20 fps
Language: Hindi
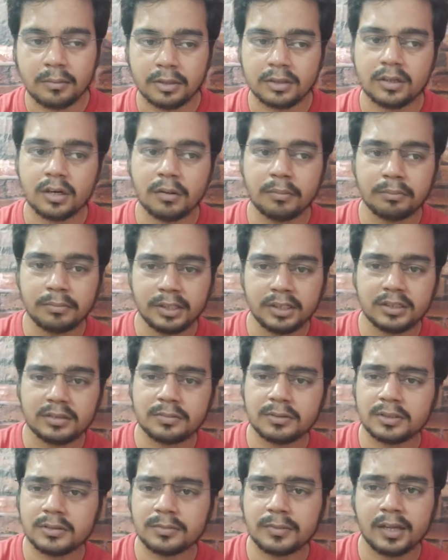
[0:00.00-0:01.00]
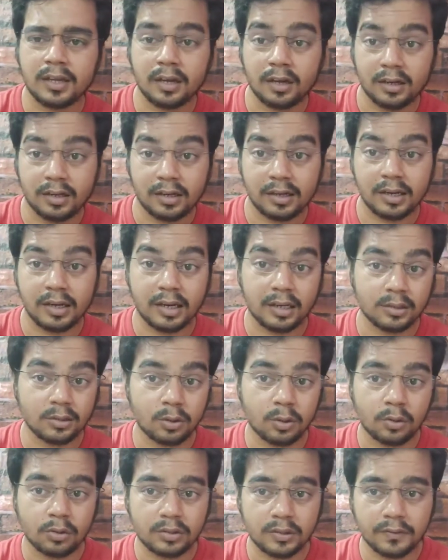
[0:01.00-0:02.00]
मतलब बीच बीच में अगर एक
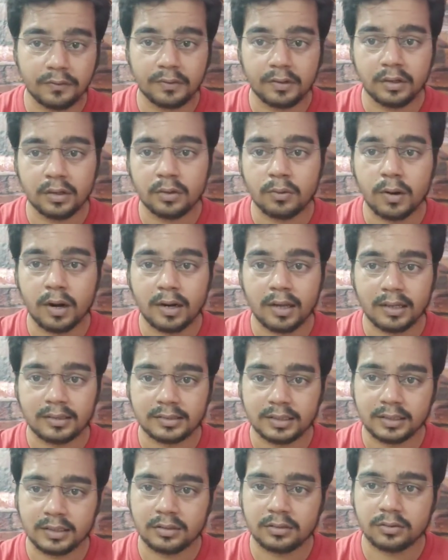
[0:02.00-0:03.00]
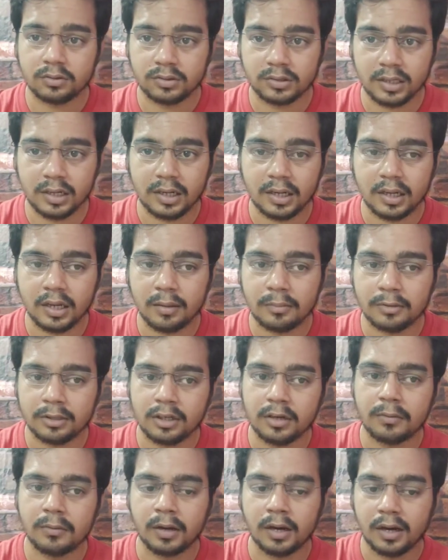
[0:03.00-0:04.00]
दो डिफिकल्ट वर्ड आ जाते तो चलेगा
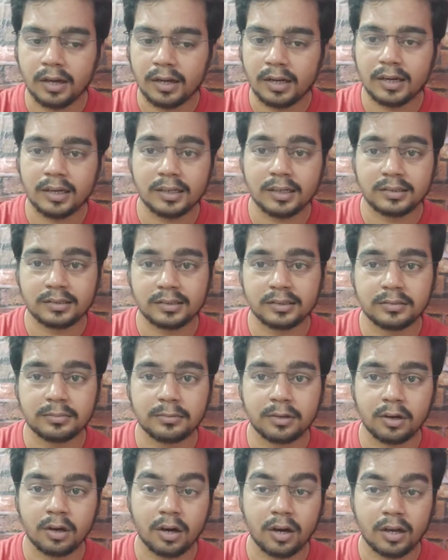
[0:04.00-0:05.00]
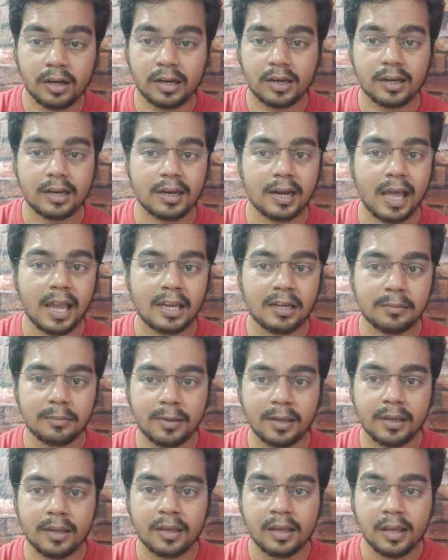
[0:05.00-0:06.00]
मतलब हर एक चीज में हर एक लाइन
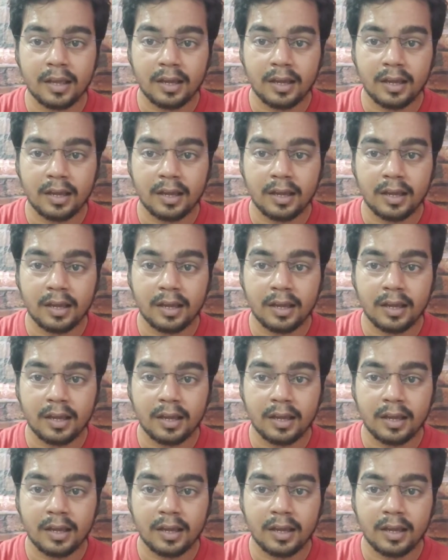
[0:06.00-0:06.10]
में